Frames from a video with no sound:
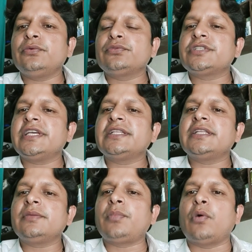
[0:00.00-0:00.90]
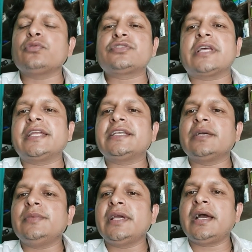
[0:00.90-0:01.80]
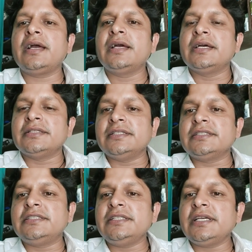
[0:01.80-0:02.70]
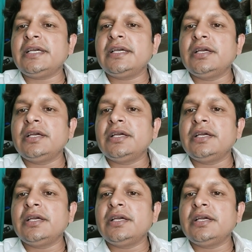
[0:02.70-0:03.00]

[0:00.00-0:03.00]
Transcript: उसके अंदर बहुत सारी कमियां दिखती है